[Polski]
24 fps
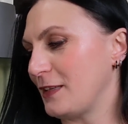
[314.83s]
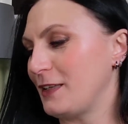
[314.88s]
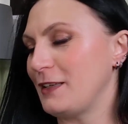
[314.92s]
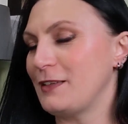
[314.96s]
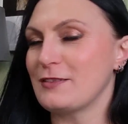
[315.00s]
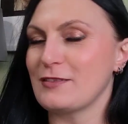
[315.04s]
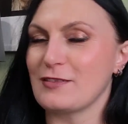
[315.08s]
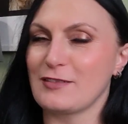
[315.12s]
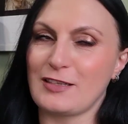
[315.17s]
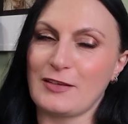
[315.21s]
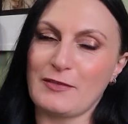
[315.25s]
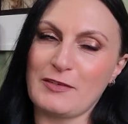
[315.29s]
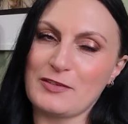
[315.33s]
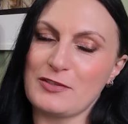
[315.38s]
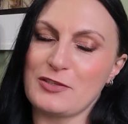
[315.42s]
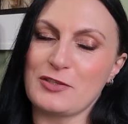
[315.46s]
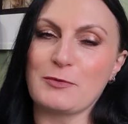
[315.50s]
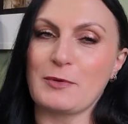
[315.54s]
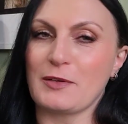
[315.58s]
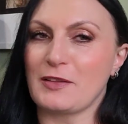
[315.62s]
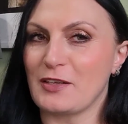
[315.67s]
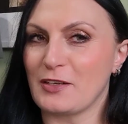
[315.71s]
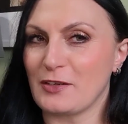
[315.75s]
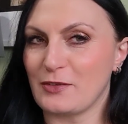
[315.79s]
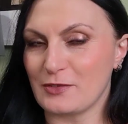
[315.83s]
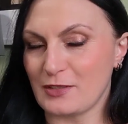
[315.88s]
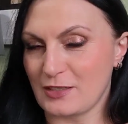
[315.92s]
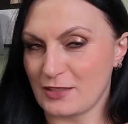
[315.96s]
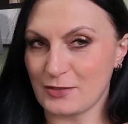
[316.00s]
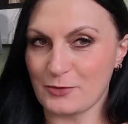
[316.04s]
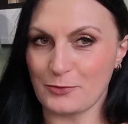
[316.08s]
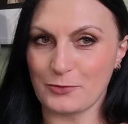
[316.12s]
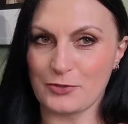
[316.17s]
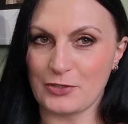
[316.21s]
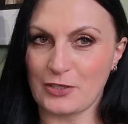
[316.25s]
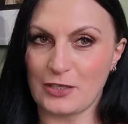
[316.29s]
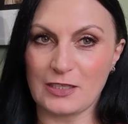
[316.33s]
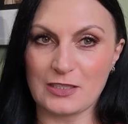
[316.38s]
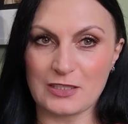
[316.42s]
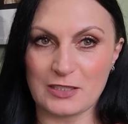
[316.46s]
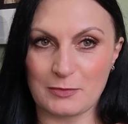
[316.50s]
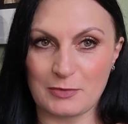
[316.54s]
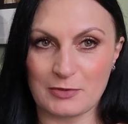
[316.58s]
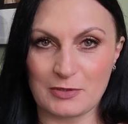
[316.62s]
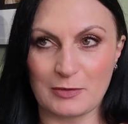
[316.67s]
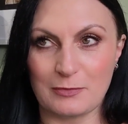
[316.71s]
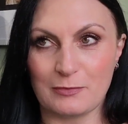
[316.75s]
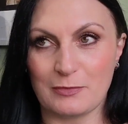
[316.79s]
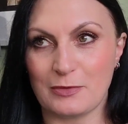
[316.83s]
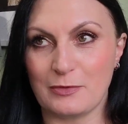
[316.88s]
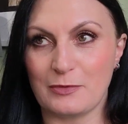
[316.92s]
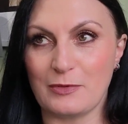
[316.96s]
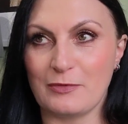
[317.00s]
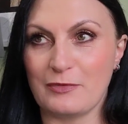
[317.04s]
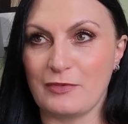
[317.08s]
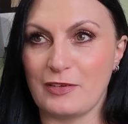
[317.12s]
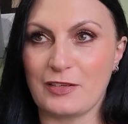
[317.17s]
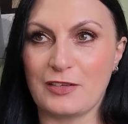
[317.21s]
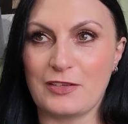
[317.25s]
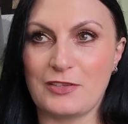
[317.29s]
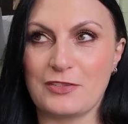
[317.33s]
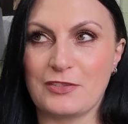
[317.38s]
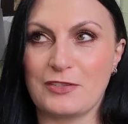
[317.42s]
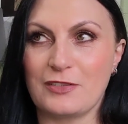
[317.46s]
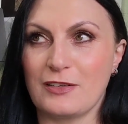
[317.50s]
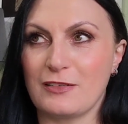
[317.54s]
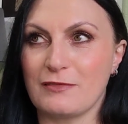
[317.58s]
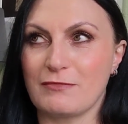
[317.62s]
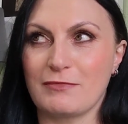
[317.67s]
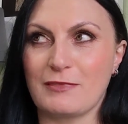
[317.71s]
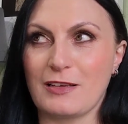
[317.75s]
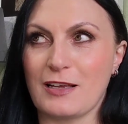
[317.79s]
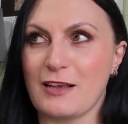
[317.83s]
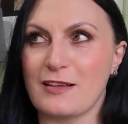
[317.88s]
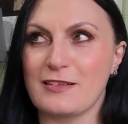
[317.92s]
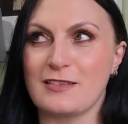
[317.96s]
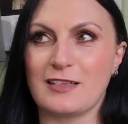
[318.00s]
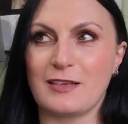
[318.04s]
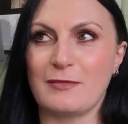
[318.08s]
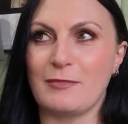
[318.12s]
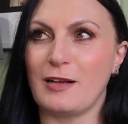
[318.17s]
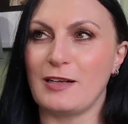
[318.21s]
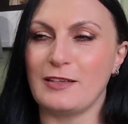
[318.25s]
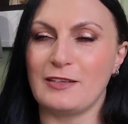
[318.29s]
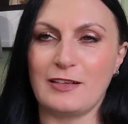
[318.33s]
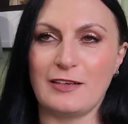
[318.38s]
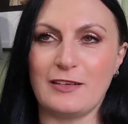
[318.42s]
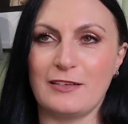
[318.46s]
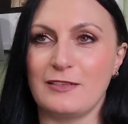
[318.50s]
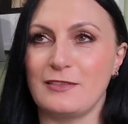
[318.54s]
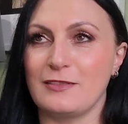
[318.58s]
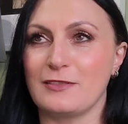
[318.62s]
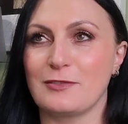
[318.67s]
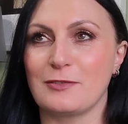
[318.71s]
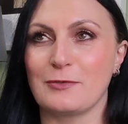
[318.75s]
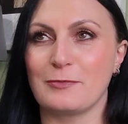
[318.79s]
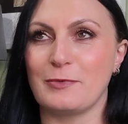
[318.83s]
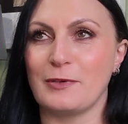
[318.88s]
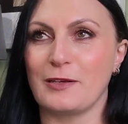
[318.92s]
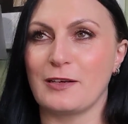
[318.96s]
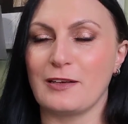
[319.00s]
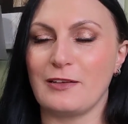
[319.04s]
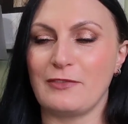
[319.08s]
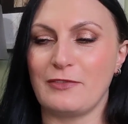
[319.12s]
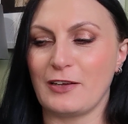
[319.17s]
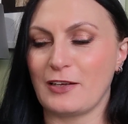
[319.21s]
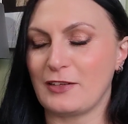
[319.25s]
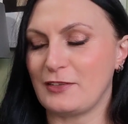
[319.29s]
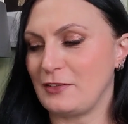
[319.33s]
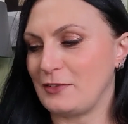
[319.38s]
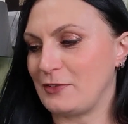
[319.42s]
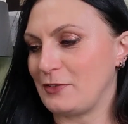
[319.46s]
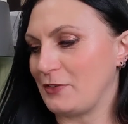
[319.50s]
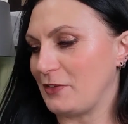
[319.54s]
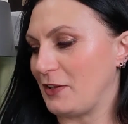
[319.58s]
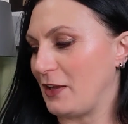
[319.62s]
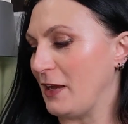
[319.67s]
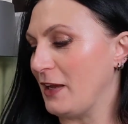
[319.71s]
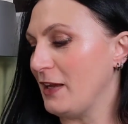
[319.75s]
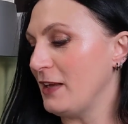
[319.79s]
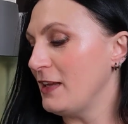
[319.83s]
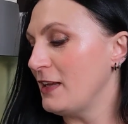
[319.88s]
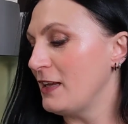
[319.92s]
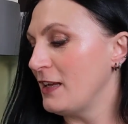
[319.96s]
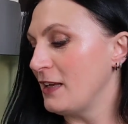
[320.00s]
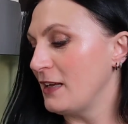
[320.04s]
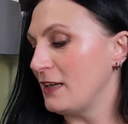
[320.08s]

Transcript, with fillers: I zostawia coś ładnego na skórze, ale żeby to były jakieś ekstremalnie super efekty, to nie.